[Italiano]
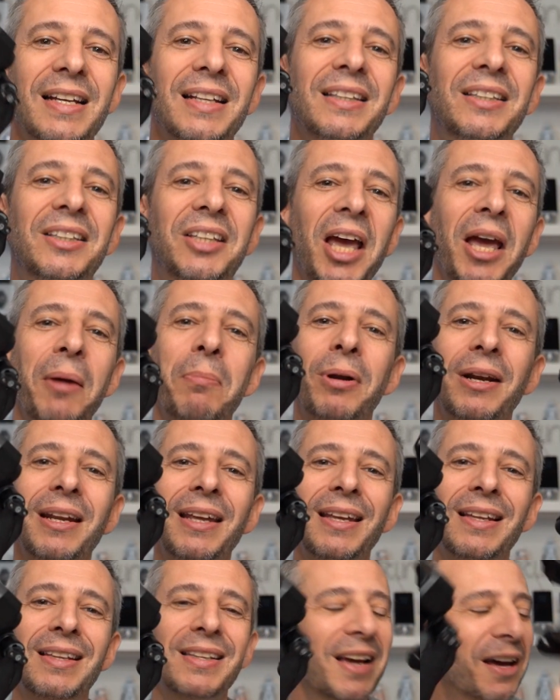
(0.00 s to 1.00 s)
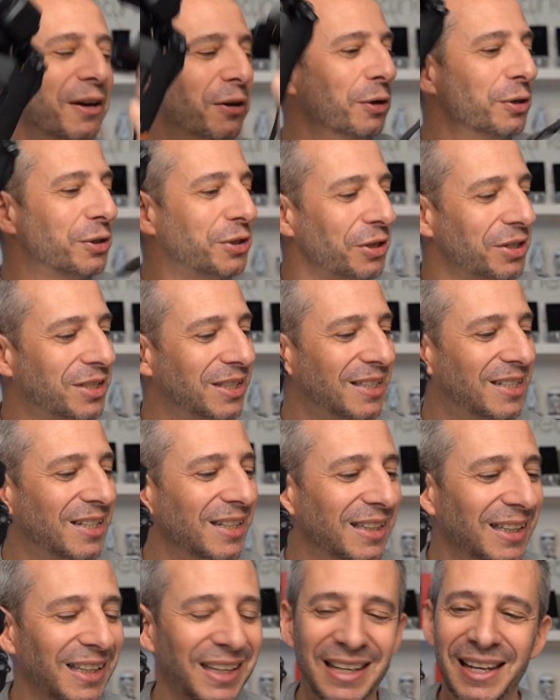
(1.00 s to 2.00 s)
debriglia, non so se
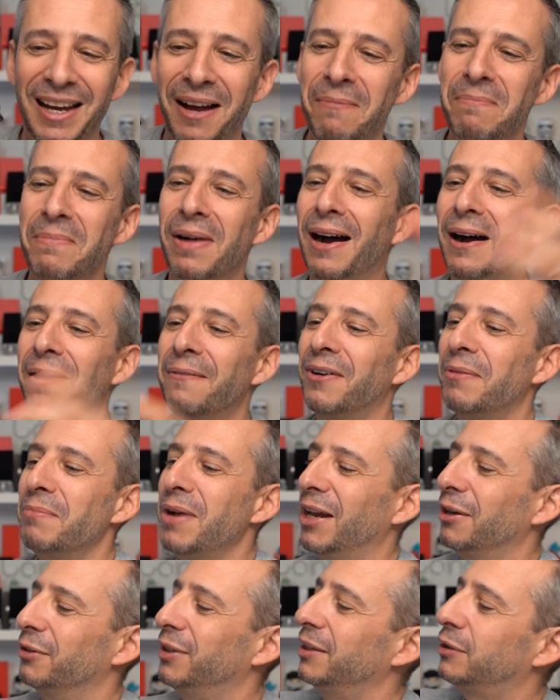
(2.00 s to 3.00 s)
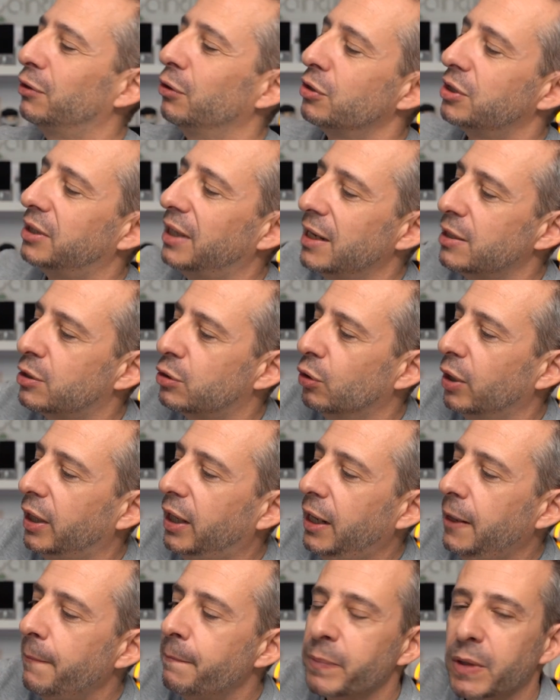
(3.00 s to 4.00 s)
si dica, ma vabbè, l'ho detto lo stesso.
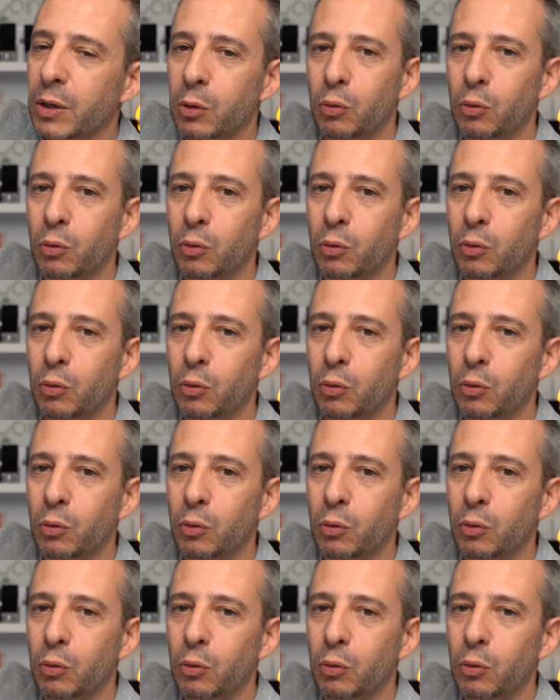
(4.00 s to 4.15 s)
E